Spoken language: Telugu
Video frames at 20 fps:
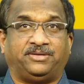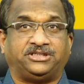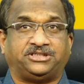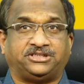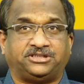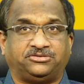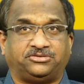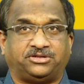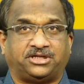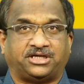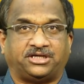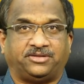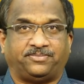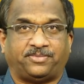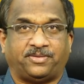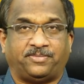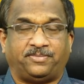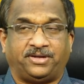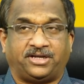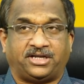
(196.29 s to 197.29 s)
మంచిది కూడా కాదు
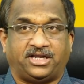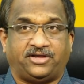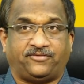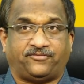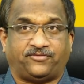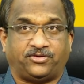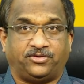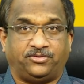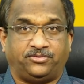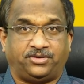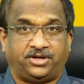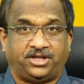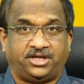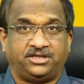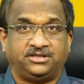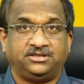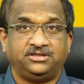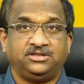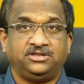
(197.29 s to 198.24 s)
పబ్లిక్ లైఫ్లో ఉండి